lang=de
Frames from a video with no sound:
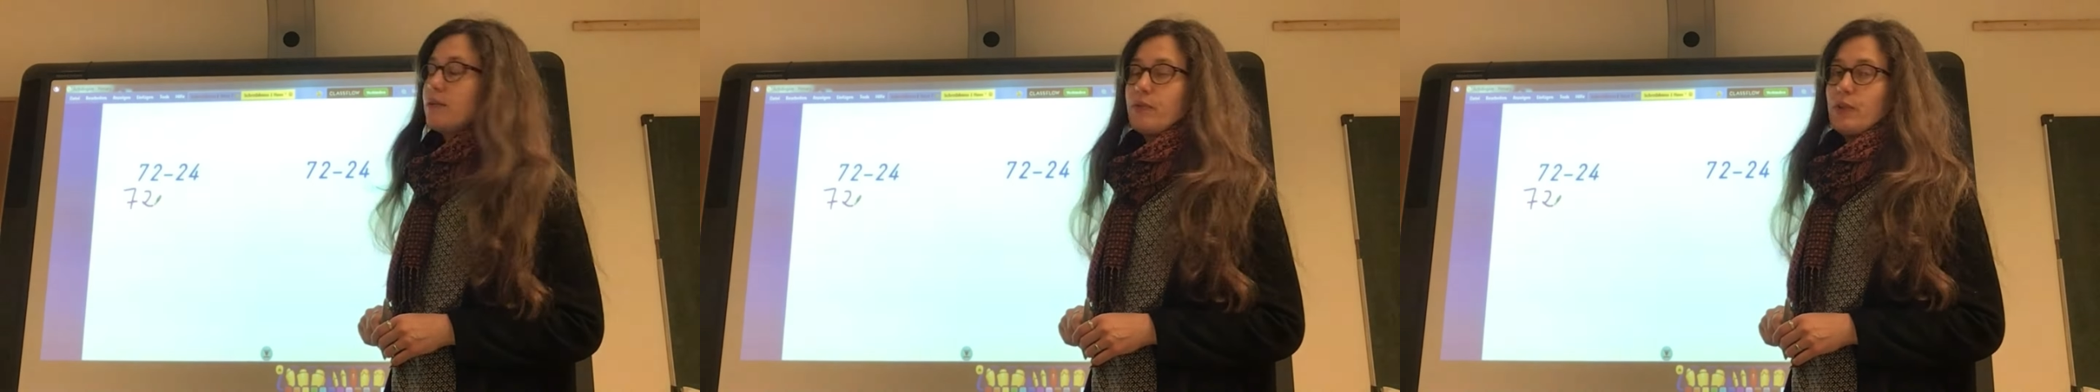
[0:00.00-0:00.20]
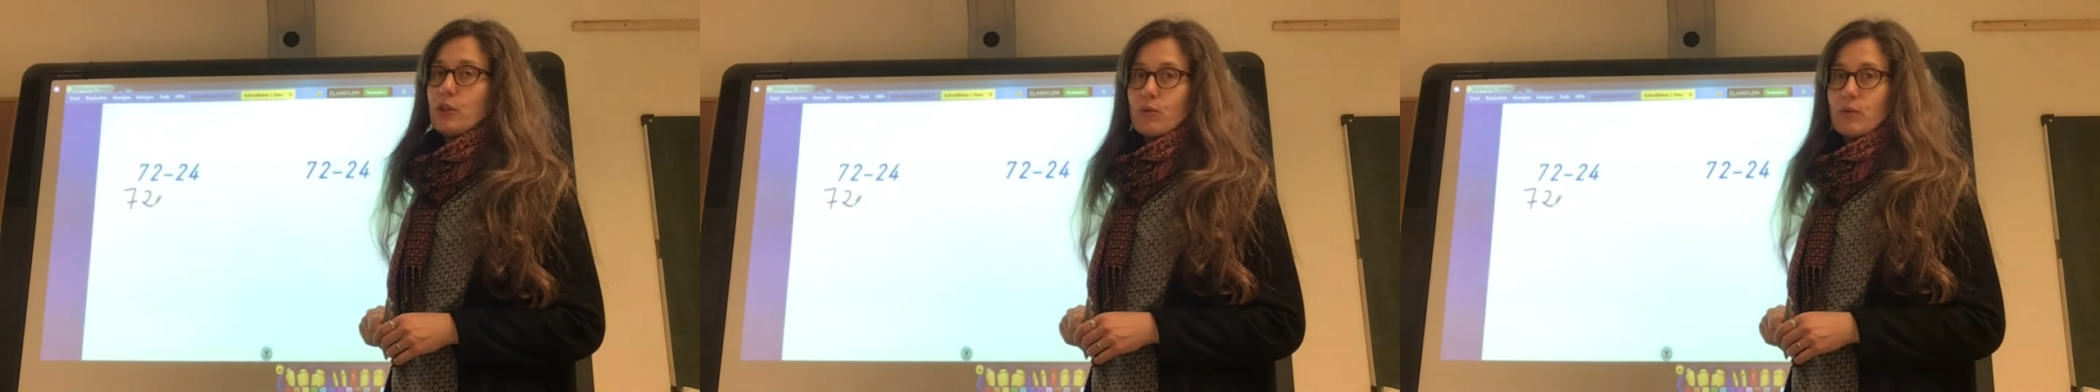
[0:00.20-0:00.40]

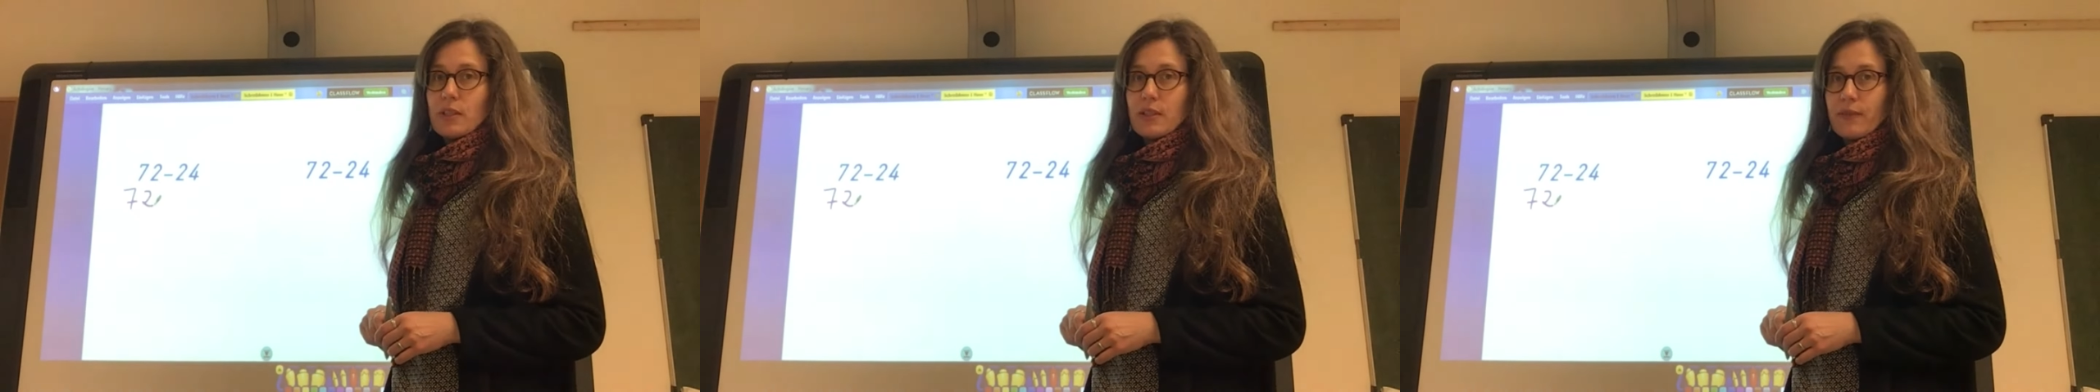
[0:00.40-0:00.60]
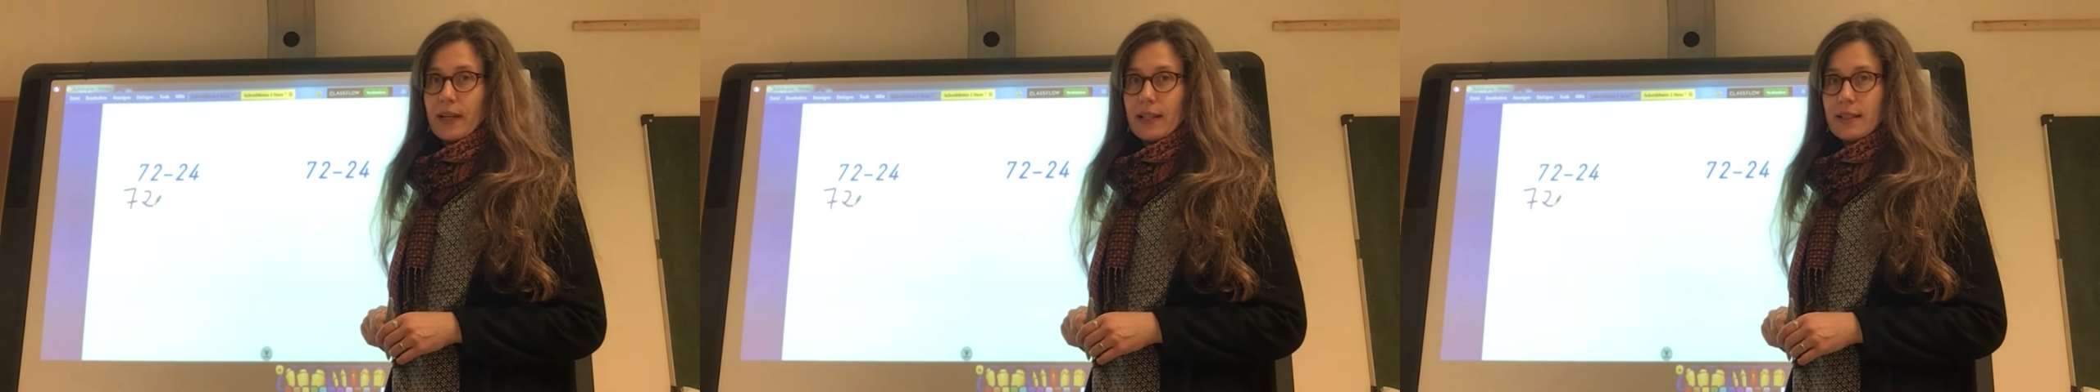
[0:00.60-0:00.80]

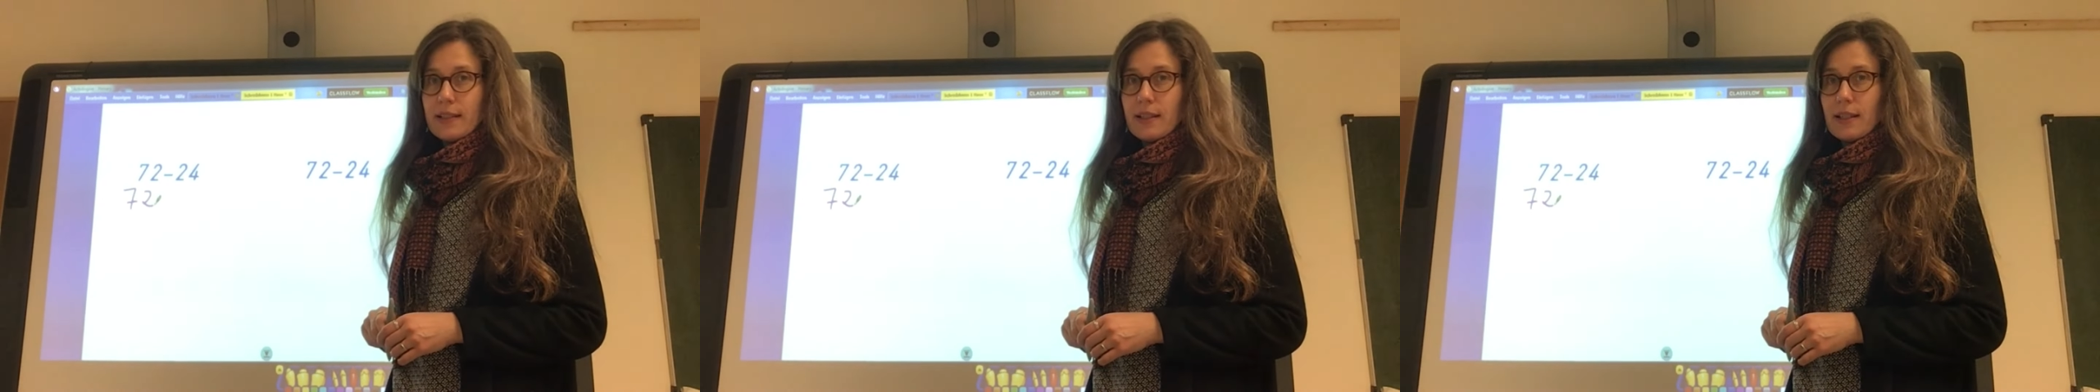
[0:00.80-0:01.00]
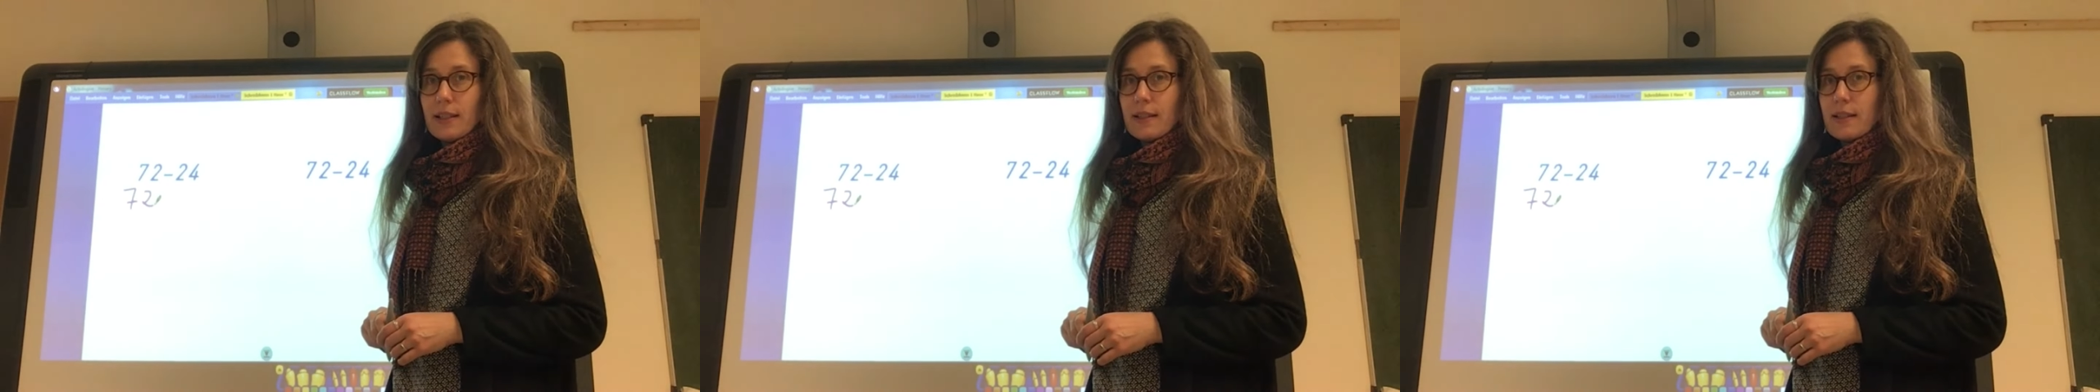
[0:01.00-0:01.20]

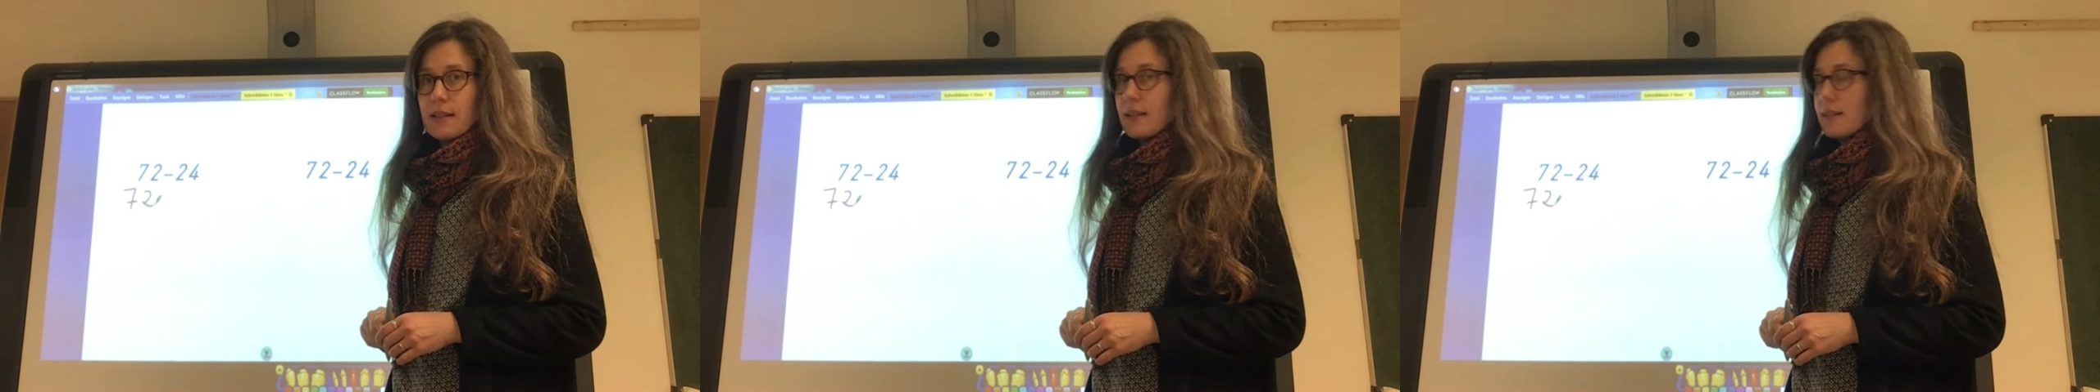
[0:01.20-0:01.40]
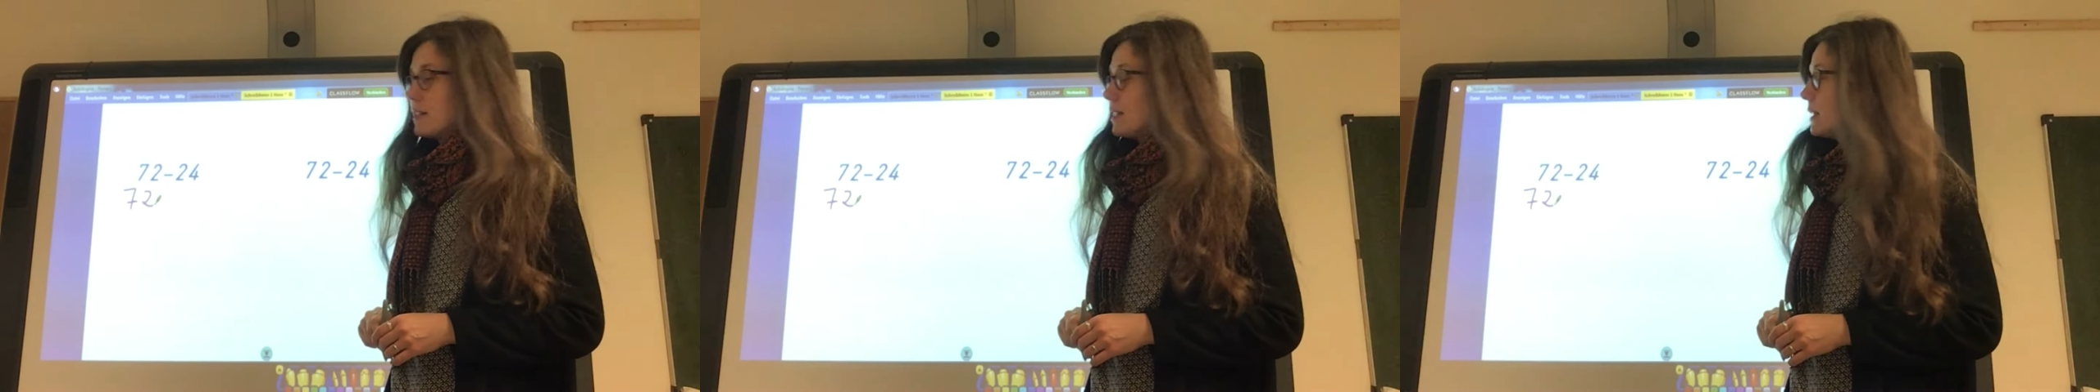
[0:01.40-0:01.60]
24 ist
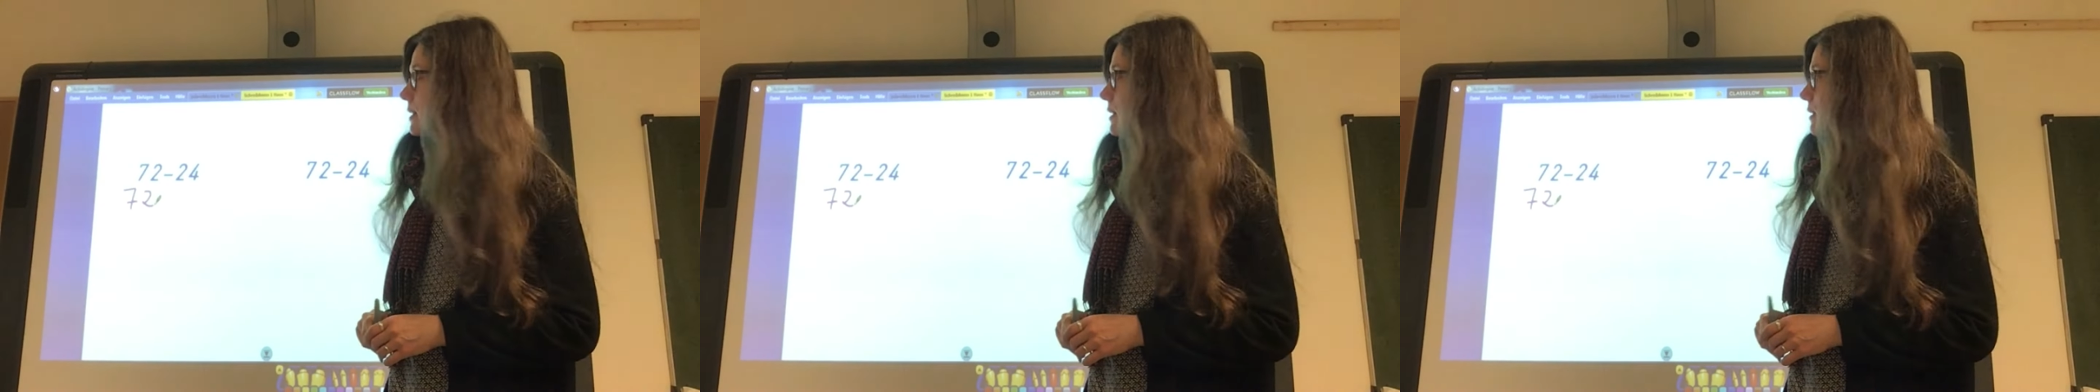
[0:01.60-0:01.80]
das die